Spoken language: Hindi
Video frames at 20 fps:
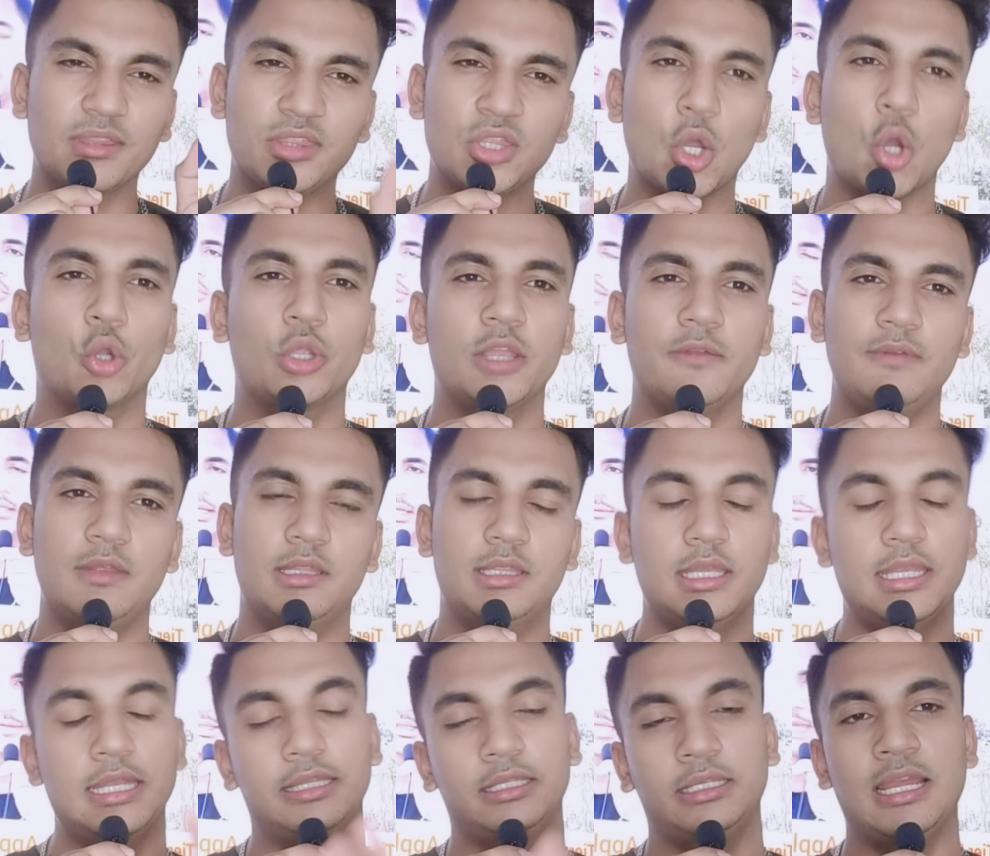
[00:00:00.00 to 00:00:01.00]
9 के वीज़े
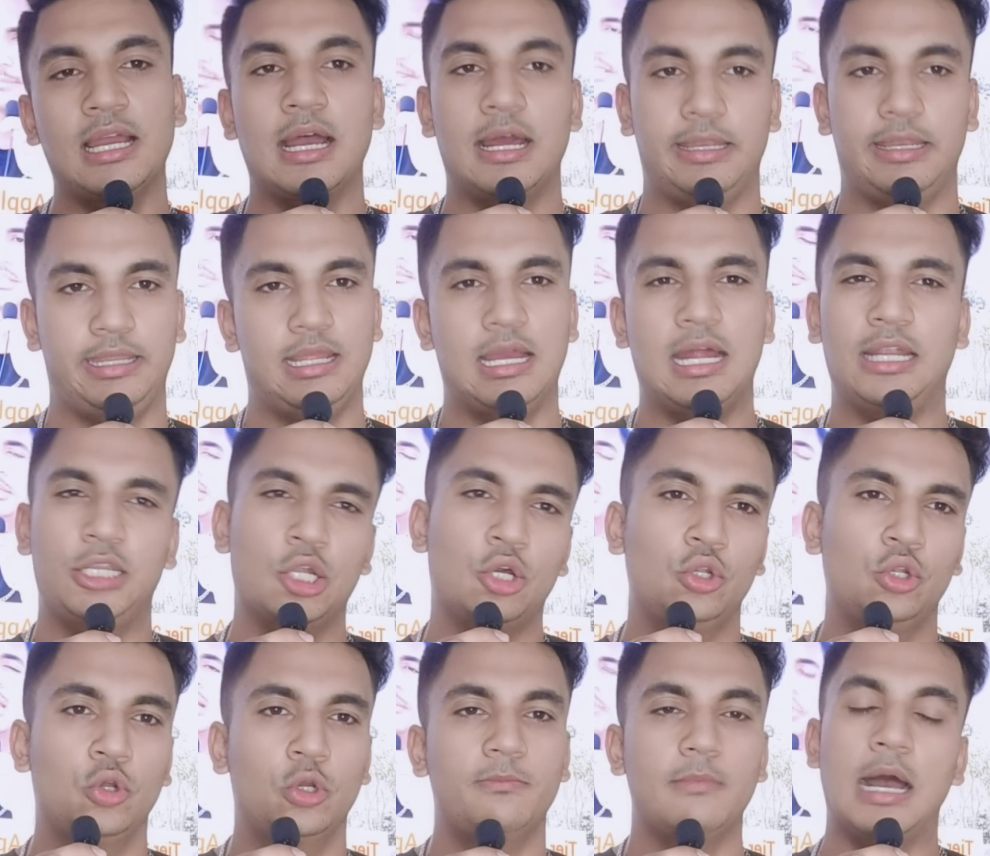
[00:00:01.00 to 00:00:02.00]
इतने आने आठ नौ
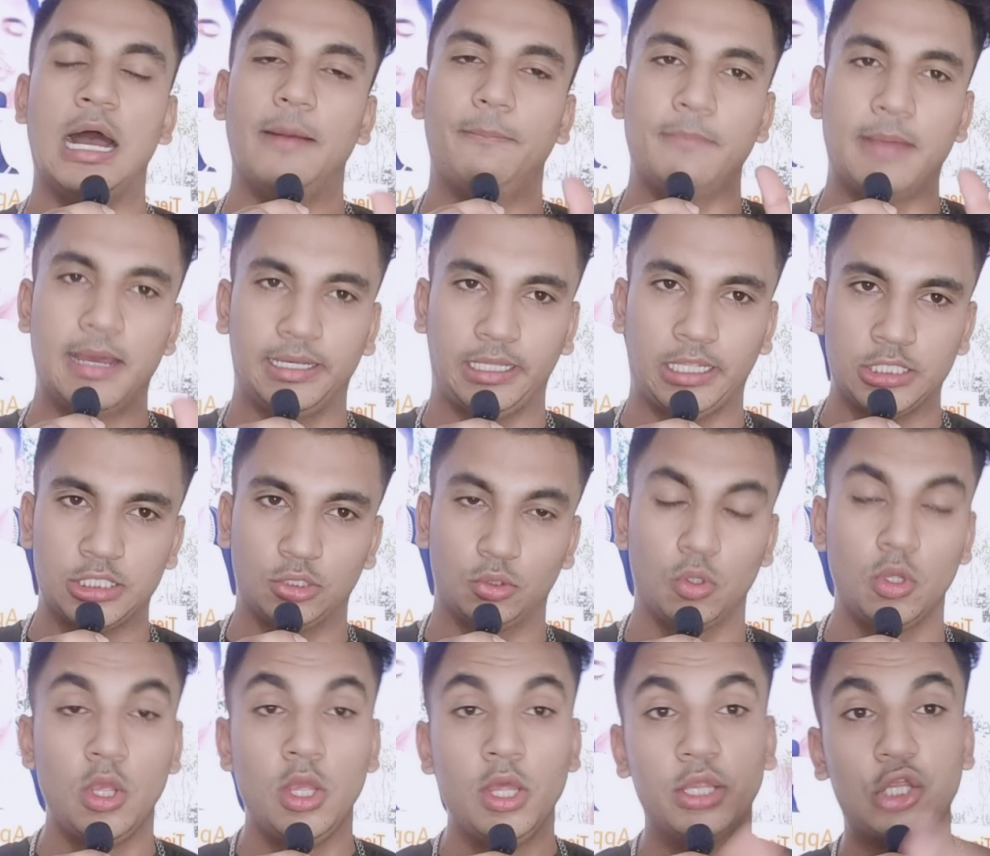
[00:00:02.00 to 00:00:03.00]
लोग आप मान के चलो
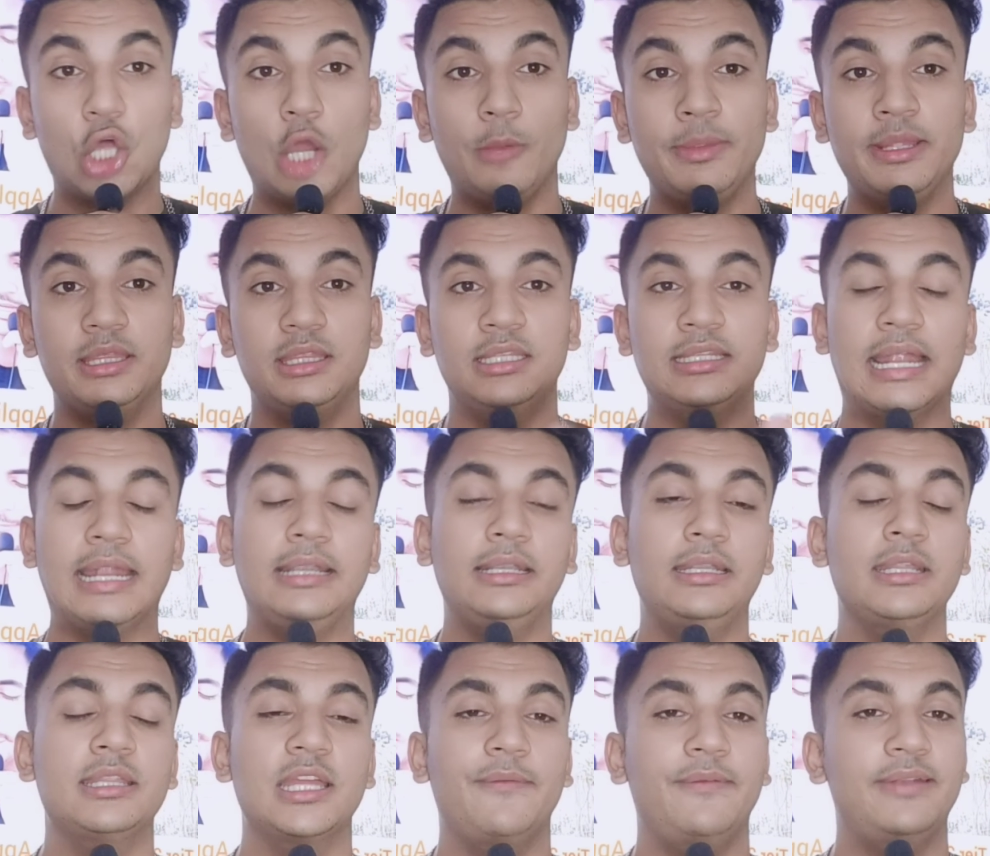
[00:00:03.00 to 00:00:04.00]
100 में से
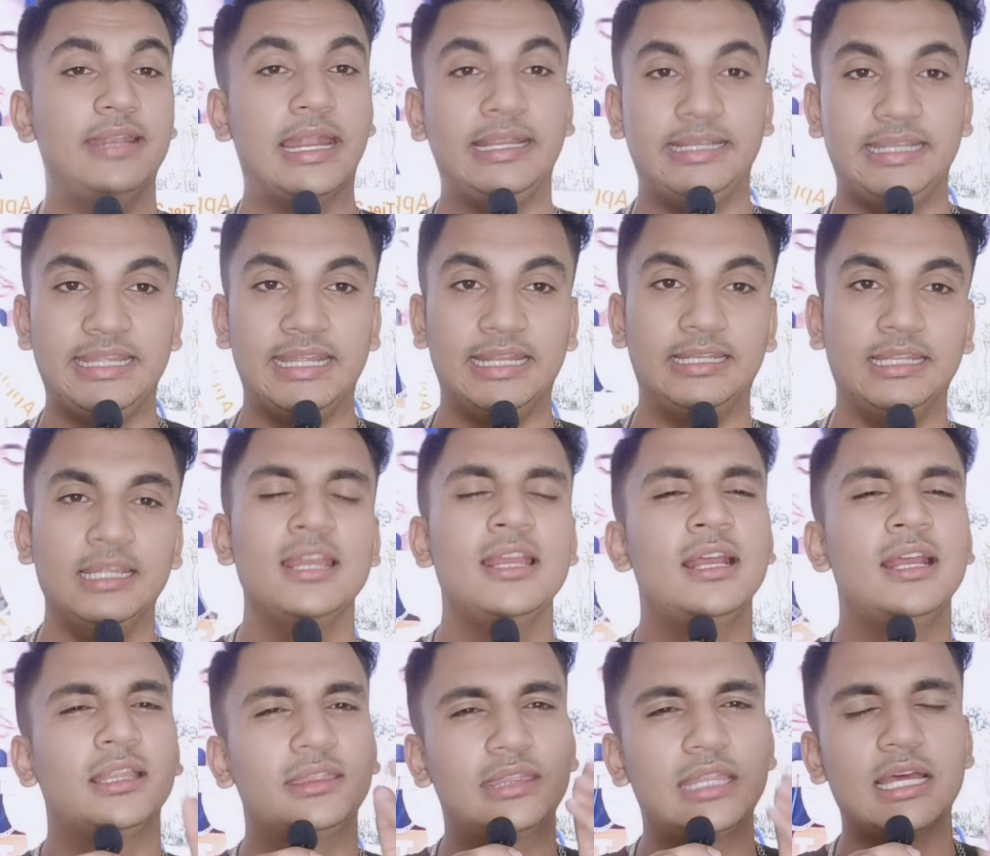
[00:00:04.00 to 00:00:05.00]
97 98 है
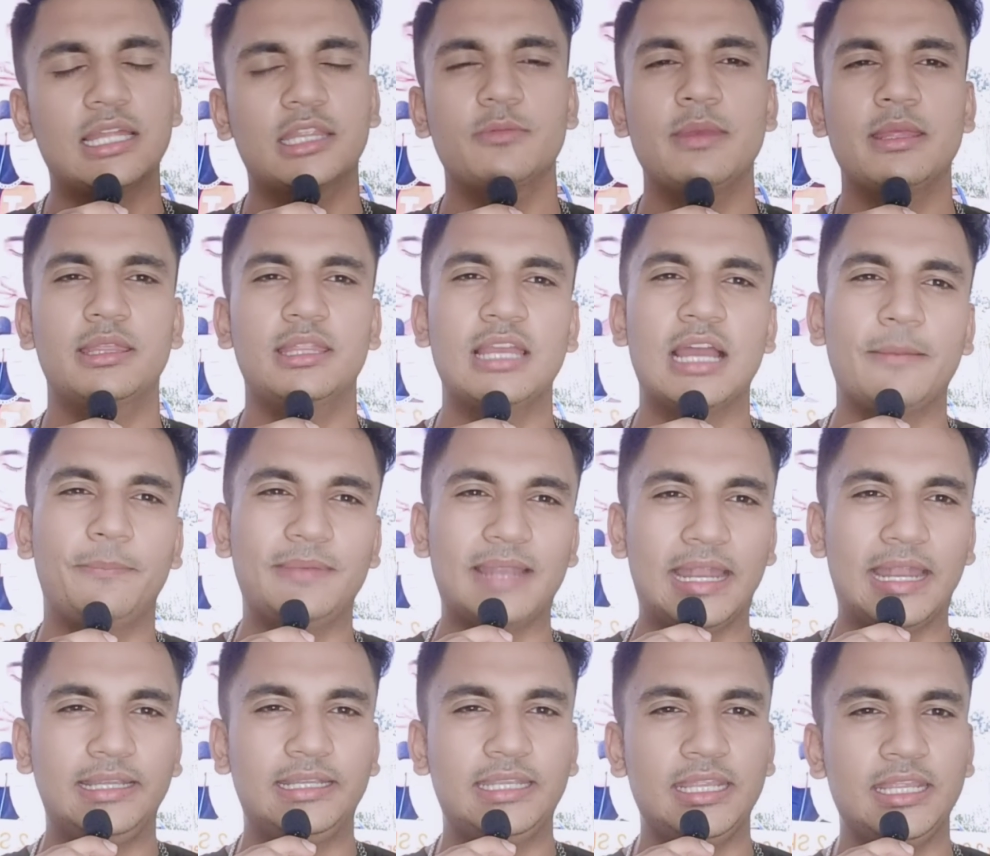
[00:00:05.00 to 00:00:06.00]
10 में से आप
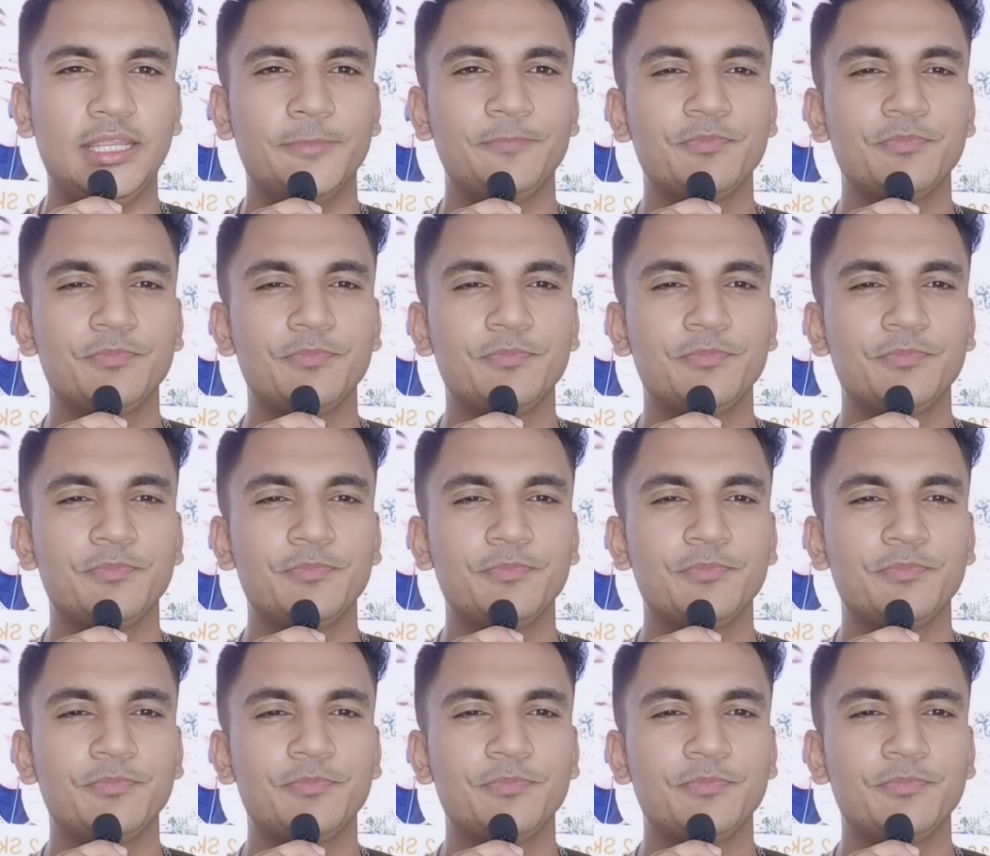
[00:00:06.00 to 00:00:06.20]
90